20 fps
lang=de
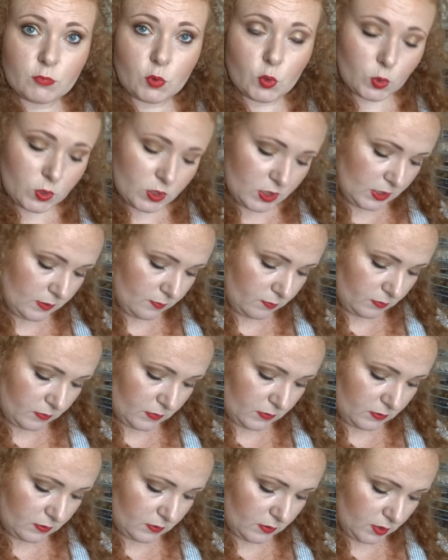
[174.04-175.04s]
Okay.
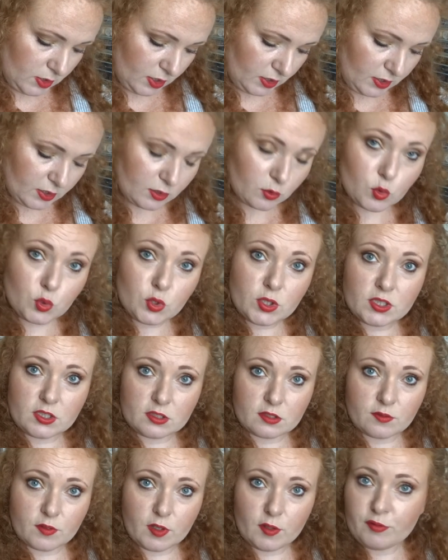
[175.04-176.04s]
Dann darunter
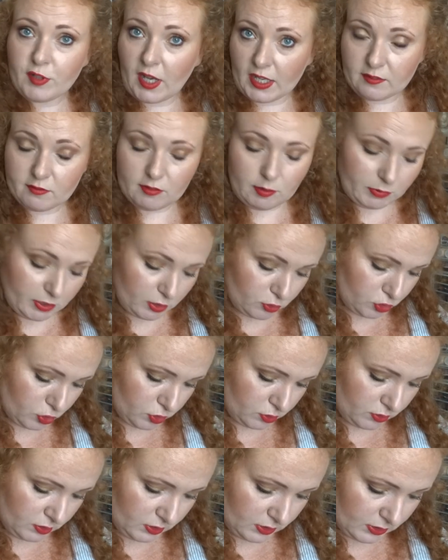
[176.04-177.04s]
die 12 hatten wir aber auch
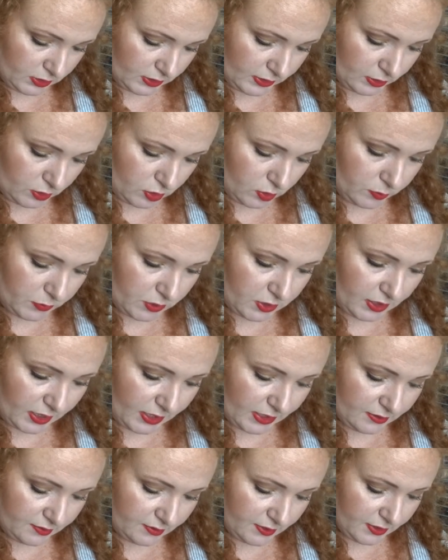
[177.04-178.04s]
schon. Dann kommt die
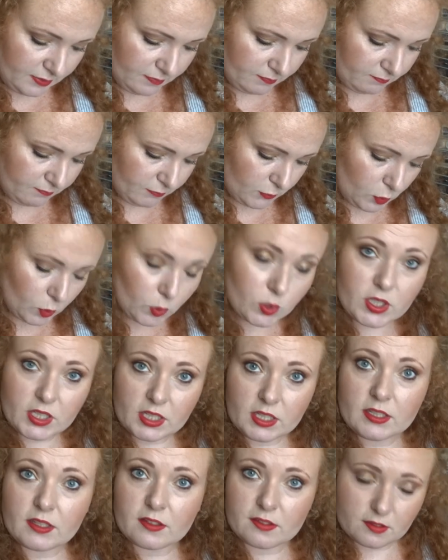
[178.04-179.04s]
13.
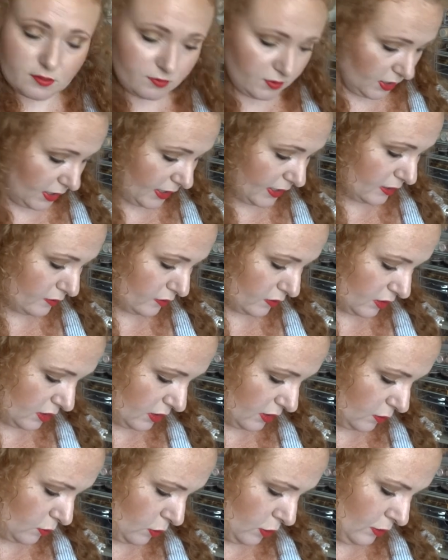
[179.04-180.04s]
Okay, das ist wieder einer von
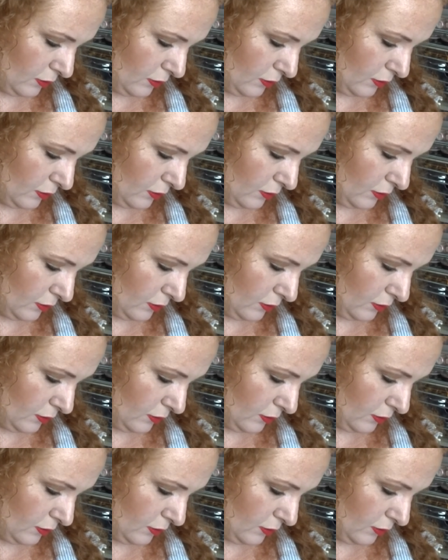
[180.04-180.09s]
Kiko.